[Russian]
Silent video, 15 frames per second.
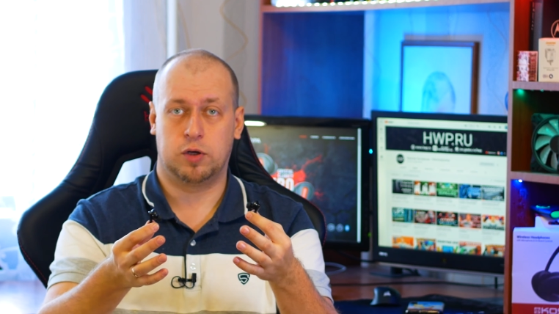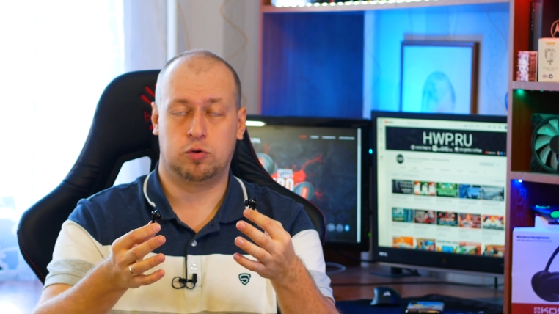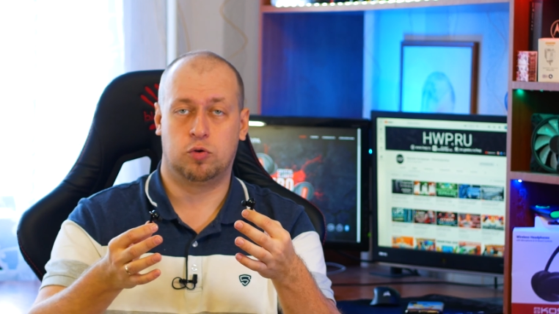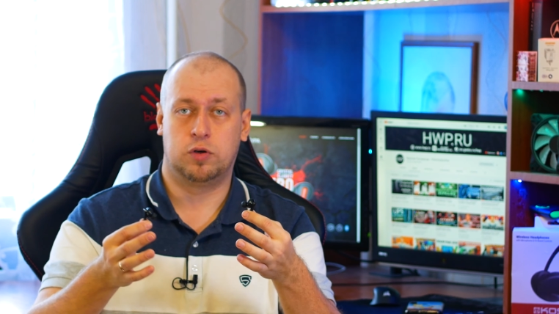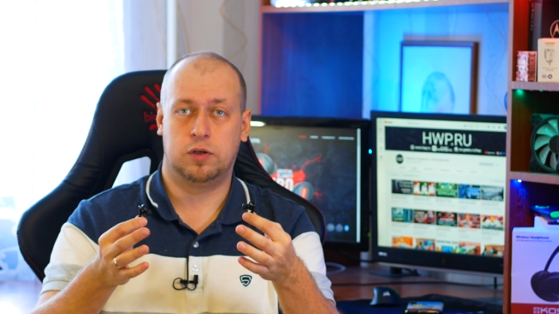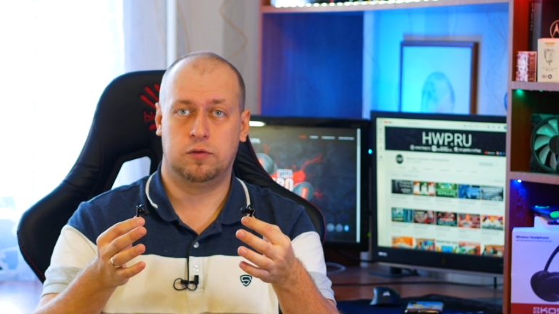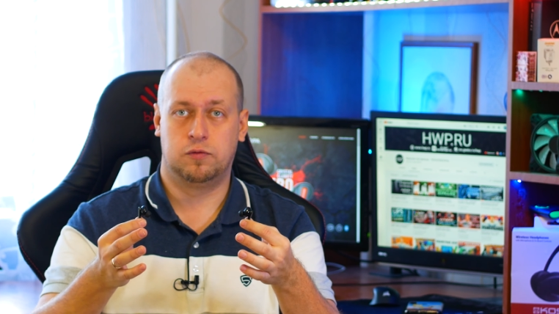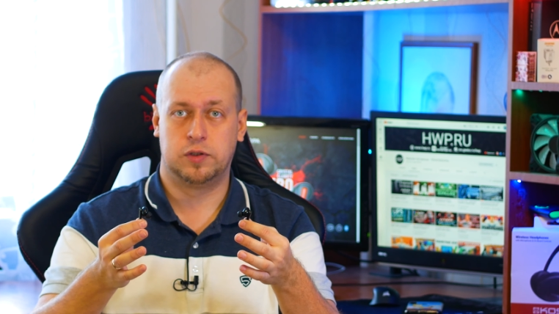
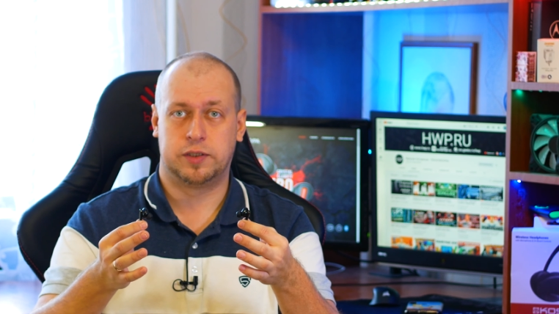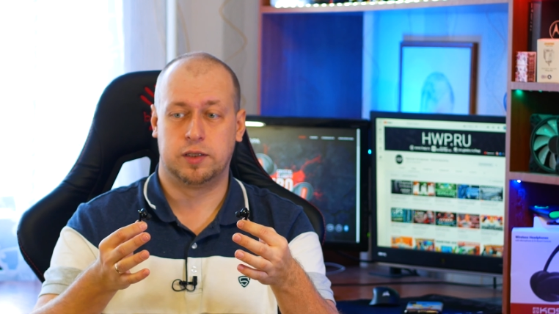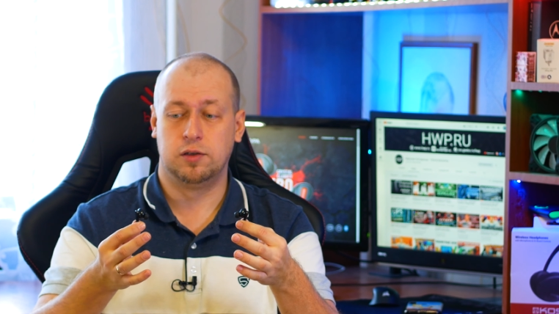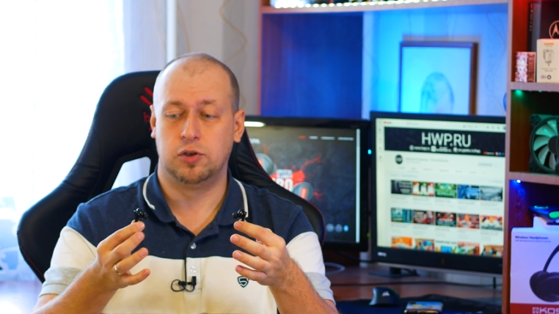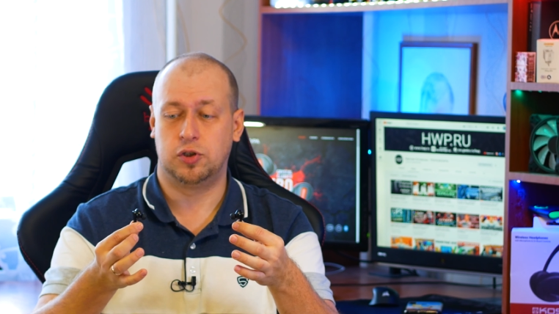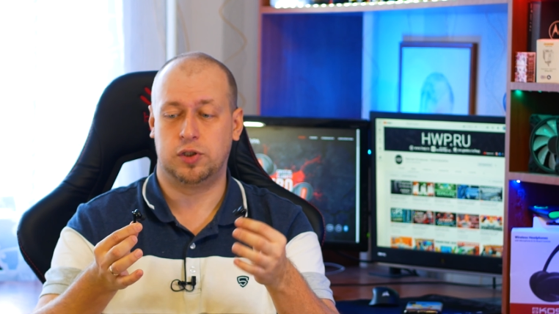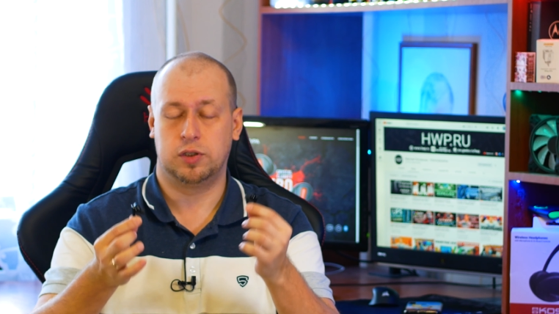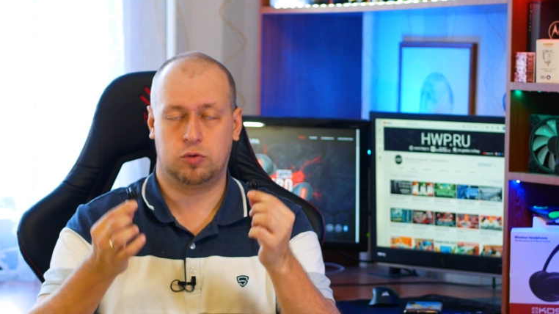который вы
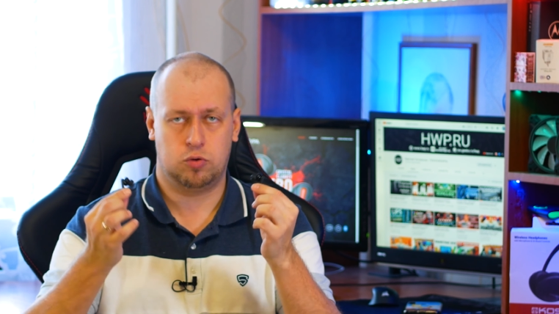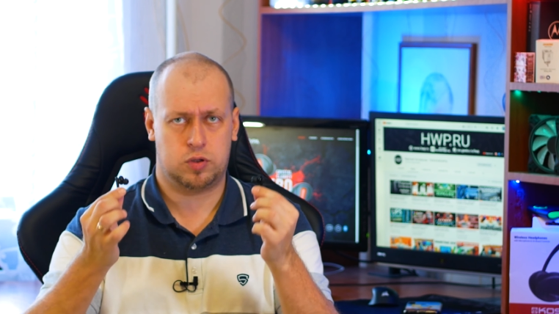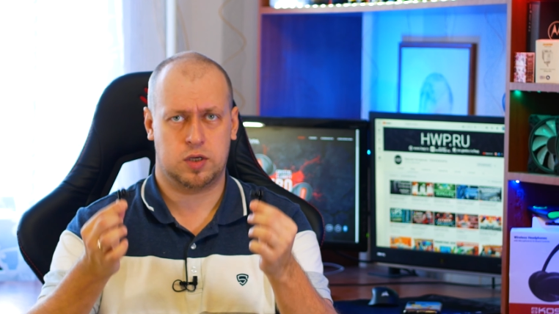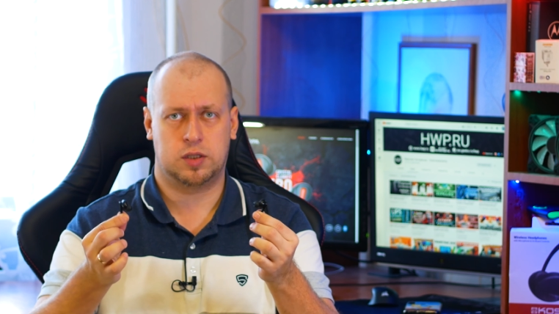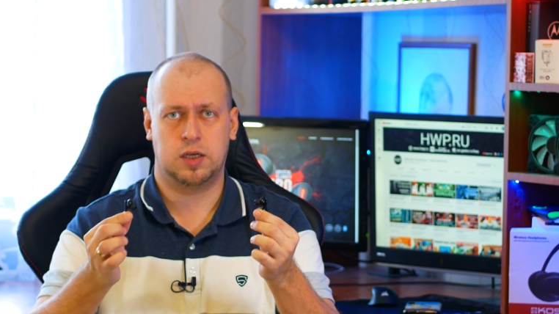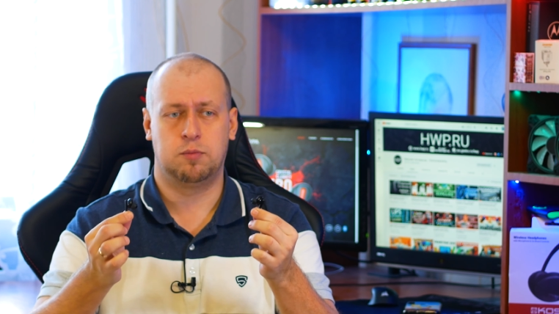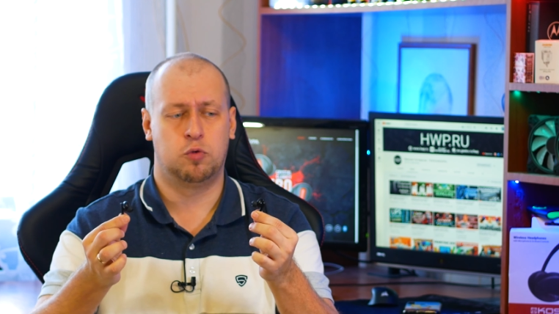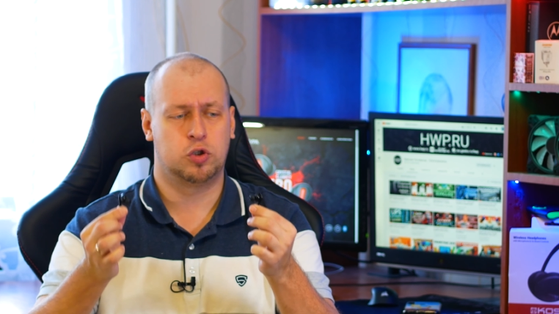слышите, то
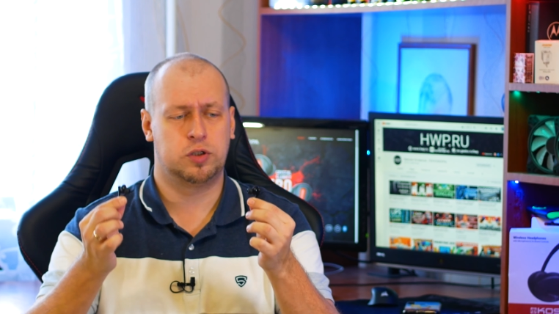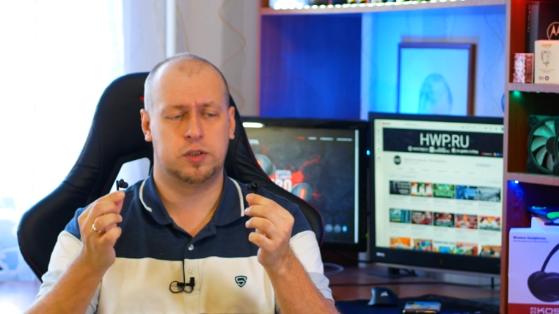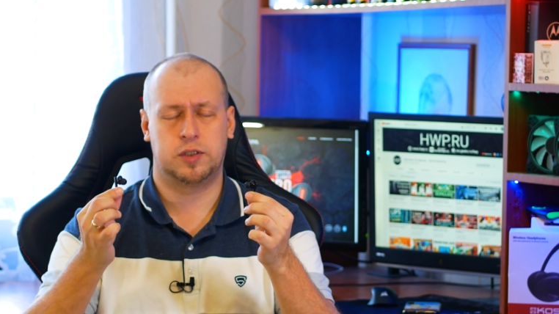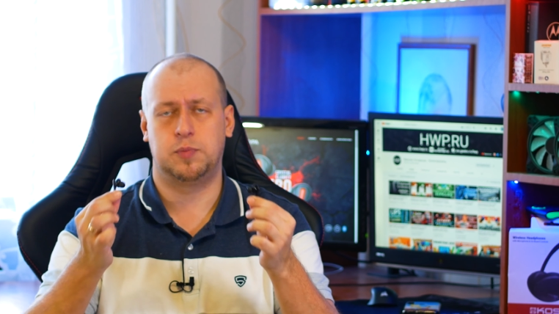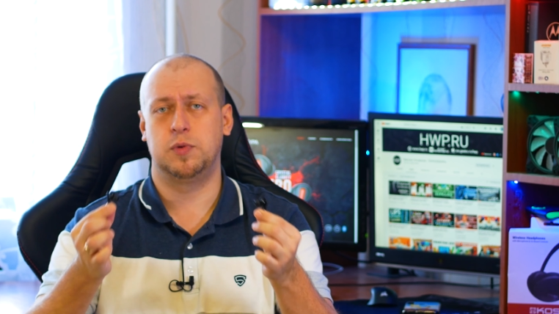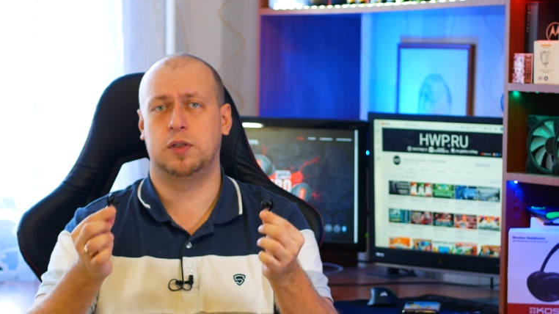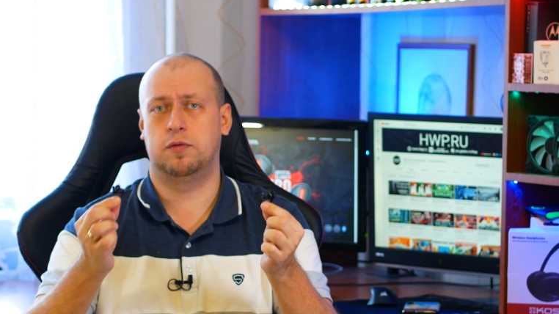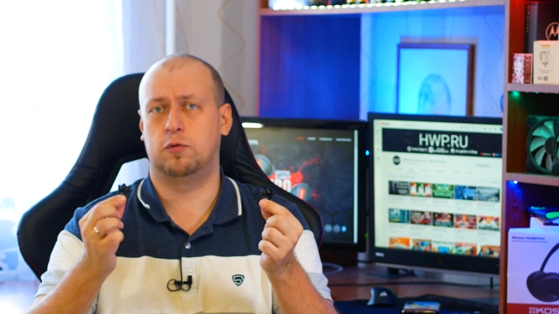тогда можно
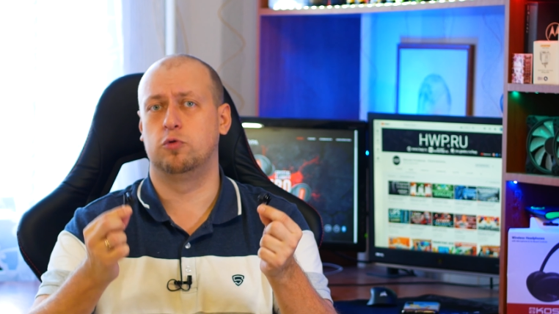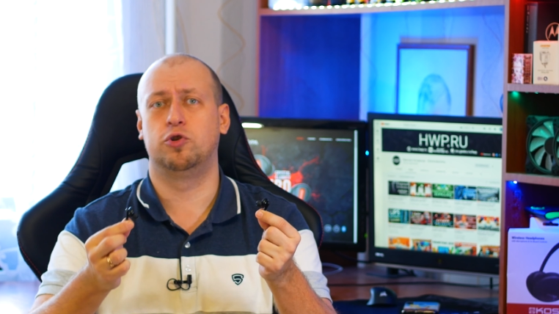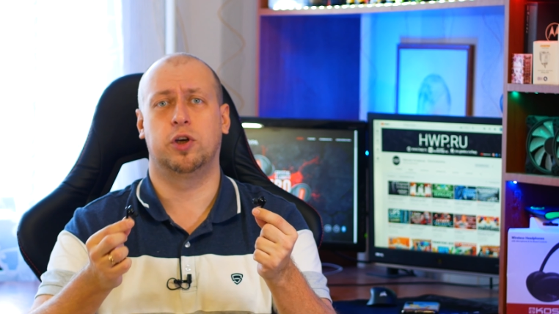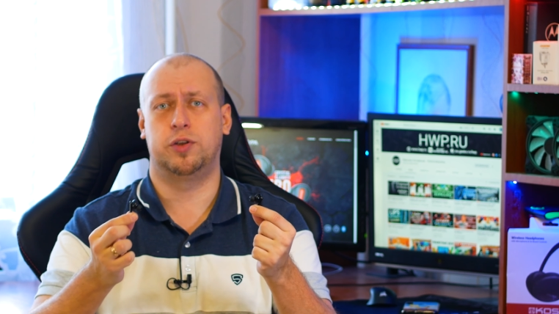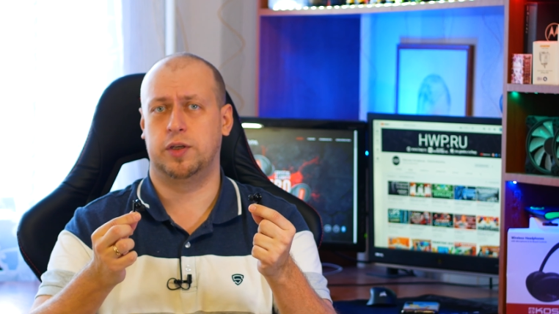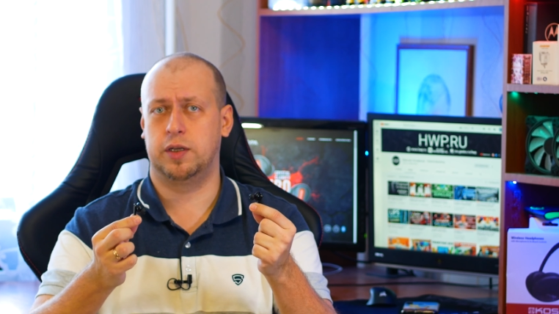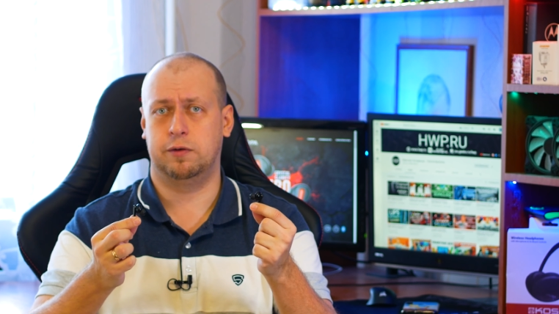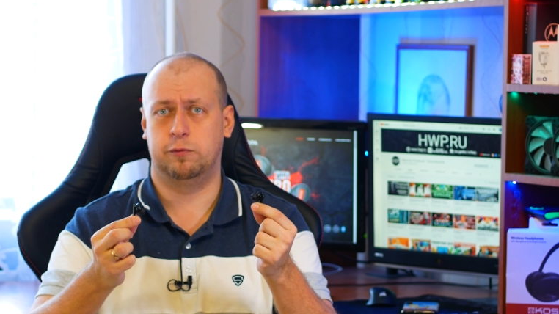смело
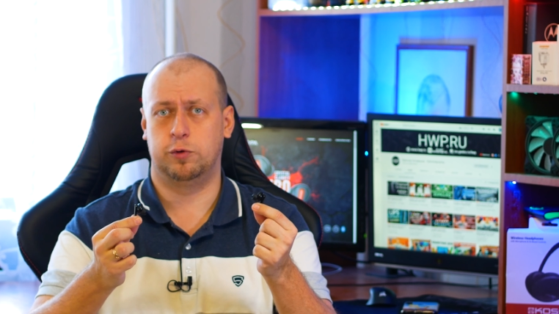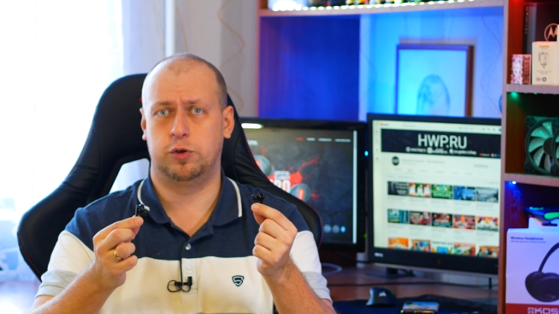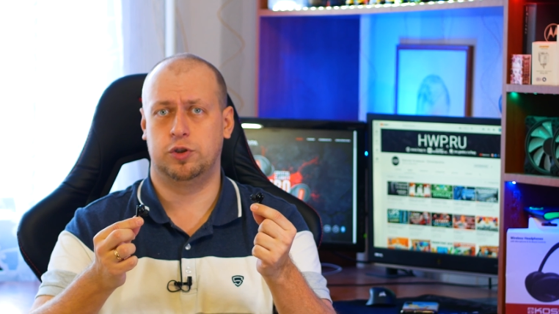включать игровой